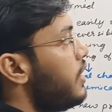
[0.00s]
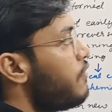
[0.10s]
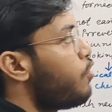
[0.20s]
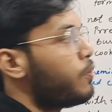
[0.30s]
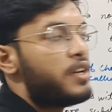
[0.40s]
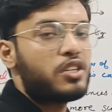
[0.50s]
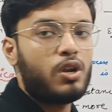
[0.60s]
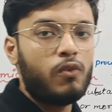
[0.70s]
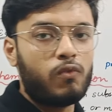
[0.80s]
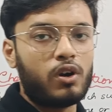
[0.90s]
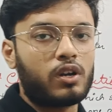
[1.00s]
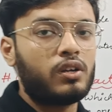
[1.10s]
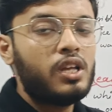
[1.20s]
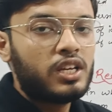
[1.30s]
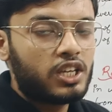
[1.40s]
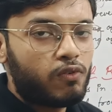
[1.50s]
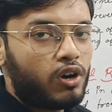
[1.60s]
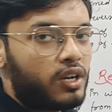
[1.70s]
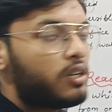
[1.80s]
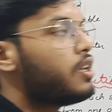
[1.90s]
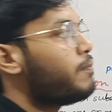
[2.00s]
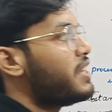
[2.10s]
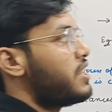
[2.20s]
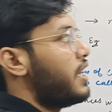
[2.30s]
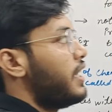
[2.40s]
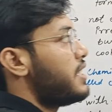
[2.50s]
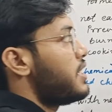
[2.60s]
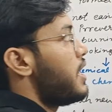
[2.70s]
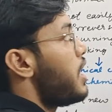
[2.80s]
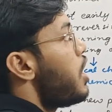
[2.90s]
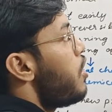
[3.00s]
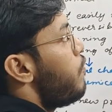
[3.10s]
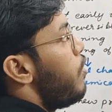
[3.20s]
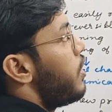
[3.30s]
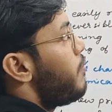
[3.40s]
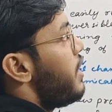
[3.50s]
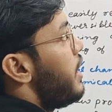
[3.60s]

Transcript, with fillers: करी है फॉर्मेशन ऑफ वाटर कि वाटर बनता कैसे है वाटर